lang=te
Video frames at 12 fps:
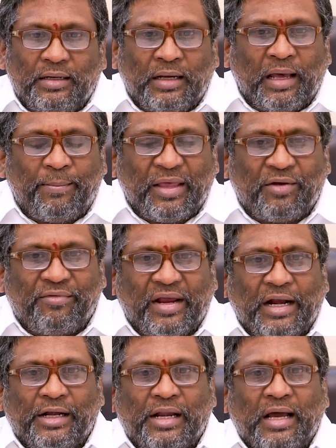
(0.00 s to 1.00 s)
నా పేరు
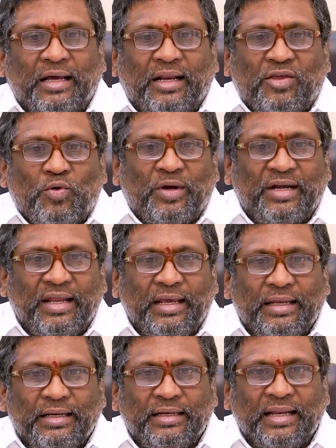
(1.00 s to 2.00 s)
వెంకట నాగరాజు అండి
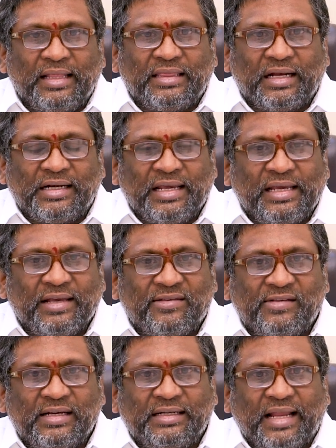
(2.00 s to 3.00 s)
నేను థర్టీ
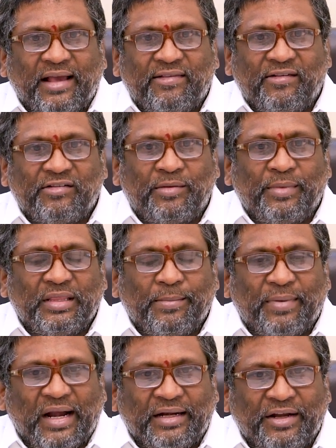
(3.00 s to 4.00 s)
ఇయర్స్గా టాక్సేషన్ మీద
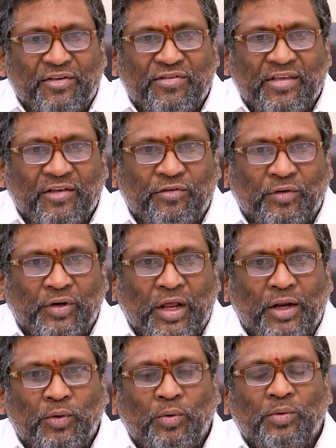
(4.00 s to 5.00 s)
ప్రాక్టీస్
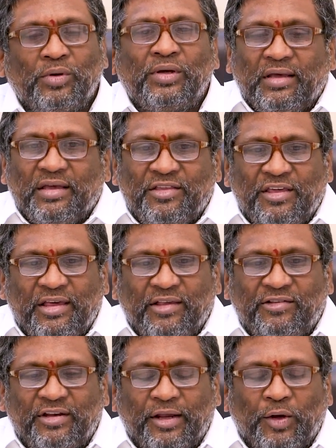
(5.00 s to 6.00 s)
చేస్తున్నాను
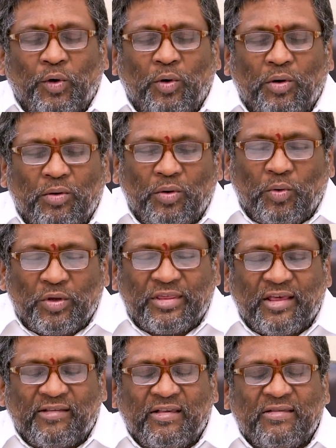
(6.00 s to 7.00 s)
జిఎస్టిలో
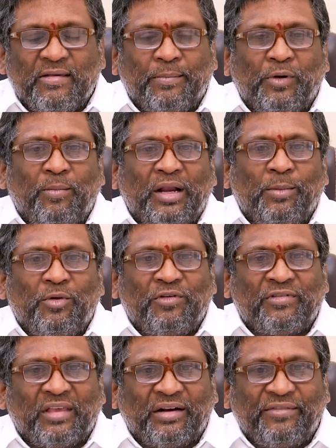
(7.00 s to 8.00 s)
వచ్చేసి ఇప్పుడు మనము
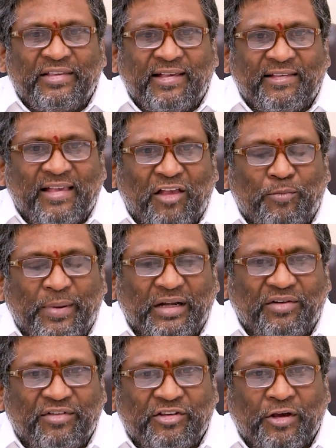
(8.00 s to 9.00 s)
సర్వీసెస్
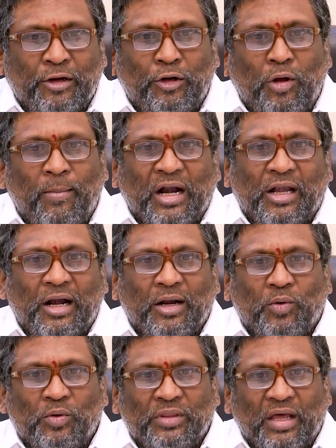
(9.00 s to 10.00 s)
ఆస్పెక్ట్ విషయంలో
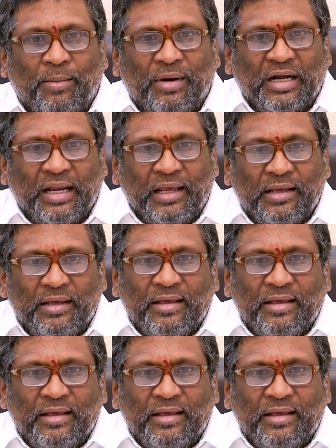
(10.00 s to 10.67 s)
మాట్లాడుకుందామండి